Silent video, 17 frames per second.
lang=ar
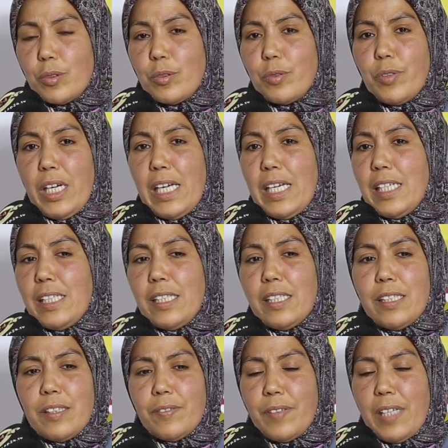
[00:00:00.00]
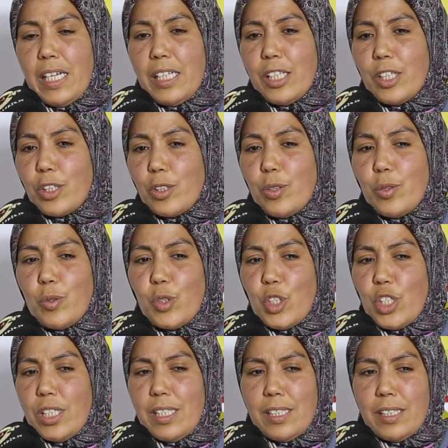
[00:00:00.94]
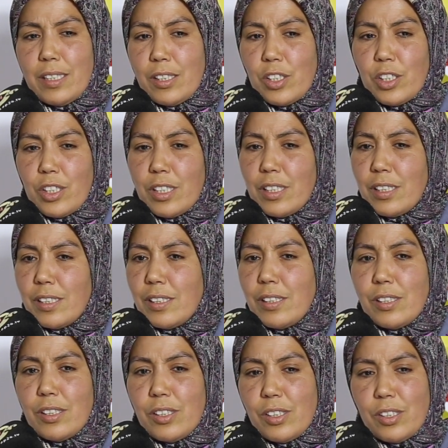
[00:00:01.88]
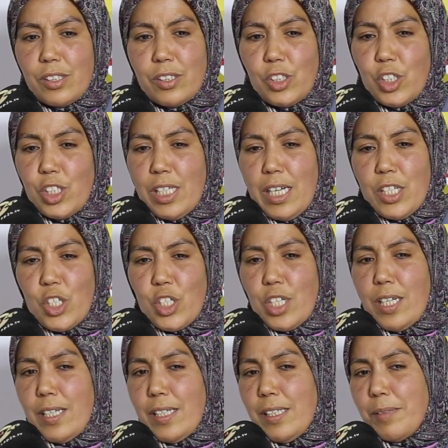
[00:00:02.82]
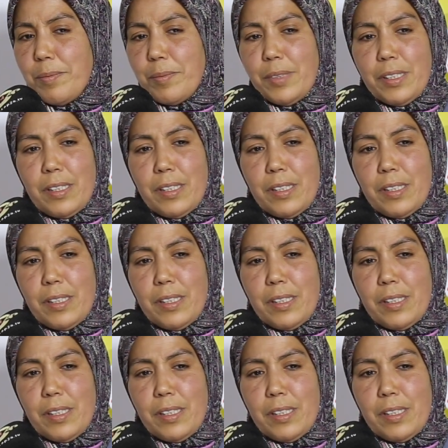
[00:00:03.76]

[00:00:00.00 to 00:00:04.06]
وبحال لي بحال لي قتلوا شي شي حشره